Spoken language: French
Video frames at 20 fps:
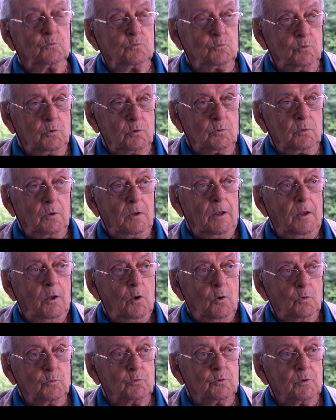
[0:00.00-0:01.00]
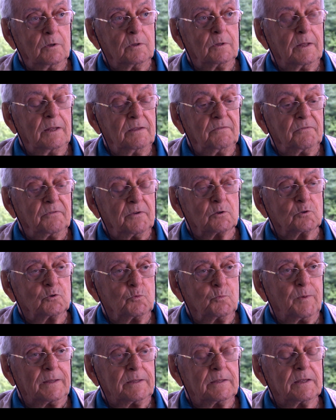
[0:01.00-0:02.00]
ou d'aller faire
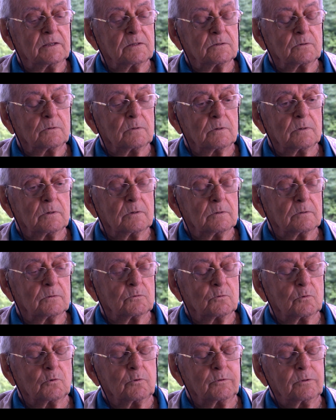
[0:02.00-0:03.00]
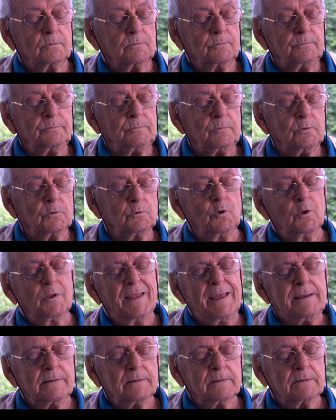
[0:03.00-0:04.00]
du patin sur le,
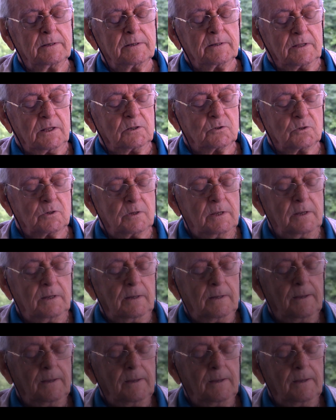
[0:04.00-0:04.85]
lac qui était gelé,